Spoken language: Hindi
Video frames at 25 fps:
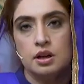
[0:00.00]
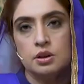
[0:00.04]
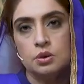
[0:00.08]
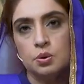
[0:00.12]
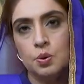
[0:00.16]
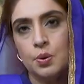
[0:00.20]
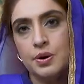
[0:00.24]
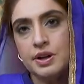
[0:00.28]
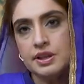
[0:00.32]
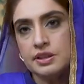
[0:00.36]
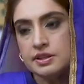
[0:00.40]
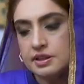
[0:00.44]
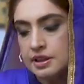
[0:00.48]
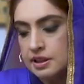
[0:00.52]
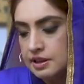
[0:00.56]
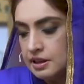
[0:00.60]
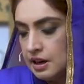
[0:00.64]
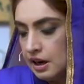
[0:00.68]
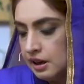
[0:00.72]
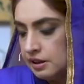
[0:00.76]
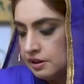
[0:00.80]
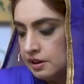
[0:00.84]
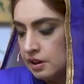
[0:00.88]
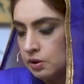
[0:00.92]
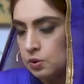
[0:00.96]
थोड़े से
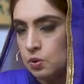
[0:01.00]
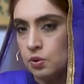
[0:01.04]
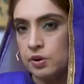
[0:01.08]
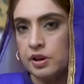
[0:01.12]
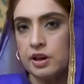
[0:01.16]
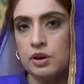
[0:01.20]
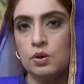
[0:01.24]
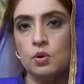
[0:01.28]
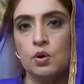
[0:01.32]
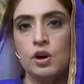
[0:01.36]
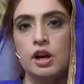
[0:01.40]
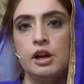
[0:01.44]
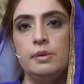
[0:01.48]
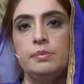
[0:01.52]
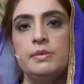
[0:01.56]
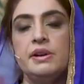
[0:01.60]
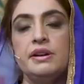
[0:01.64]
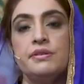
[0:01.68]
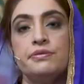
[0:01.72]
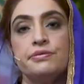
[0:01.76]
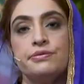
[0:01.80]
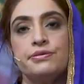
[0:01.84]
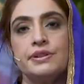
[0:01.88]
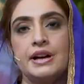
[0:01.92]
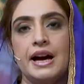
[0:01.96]
डालडा कुकिंग ऑयल
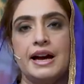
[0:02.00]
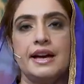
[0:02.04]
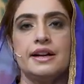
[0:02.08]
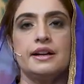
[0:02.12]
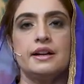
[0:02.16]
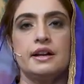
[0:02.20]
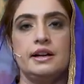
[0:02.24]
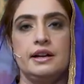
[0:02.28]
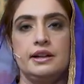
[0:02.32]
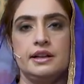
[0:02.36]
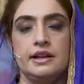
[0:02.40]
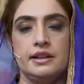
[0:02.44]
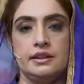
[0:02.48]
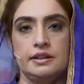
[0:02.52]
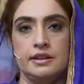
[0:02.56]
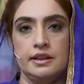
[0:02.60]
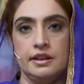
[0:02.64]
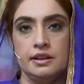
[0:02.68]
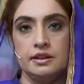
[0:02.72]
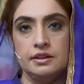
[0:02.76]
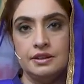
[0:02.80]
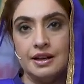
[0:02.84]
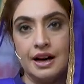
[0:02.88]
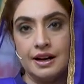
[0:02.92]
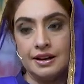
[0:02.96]
में फ्राई कर लेते
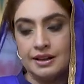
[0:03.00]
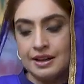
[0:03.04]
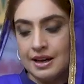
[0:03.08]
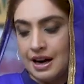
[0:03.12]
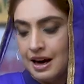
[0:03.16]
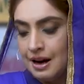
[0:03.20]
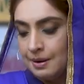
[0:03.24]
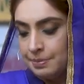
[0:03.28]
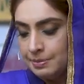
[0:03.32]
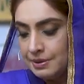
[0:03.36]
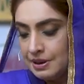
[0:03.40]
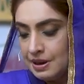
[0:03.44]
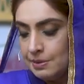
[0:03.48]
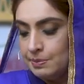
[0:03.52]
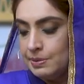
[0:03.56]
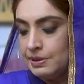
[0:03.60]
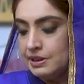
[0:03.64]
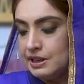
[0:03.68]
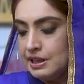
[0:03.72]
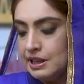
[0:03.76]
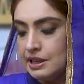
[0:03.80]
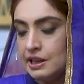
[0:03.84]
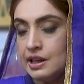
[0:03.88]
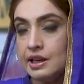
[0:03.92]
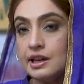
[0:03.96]
हैं ताकि आप ये भी
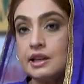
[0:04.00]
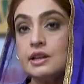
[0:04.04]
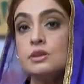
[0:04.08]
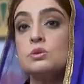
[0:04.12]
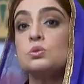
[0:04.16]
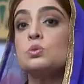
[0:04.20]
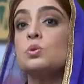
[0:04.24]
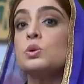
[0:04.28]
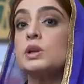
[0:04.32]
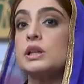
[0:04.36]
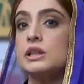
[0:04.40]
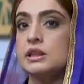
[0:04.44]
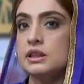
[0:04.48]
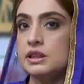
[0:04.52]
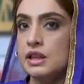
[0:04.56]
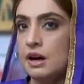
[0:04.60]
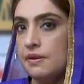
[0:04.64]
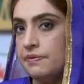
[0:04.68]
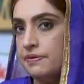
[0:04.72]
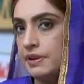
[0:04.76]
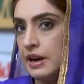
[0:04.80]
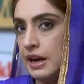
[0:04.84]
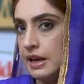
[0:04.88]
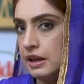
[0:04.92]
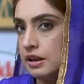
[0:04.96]
देखें कि इसको कितना
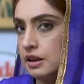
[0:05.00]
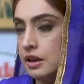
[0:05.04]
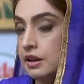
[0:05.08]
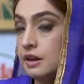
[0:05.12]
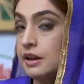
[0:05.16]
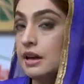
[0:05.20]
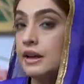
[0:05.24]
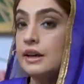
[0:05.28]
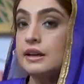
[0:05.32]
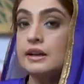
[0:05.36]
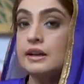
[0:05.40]
फ्राई करना है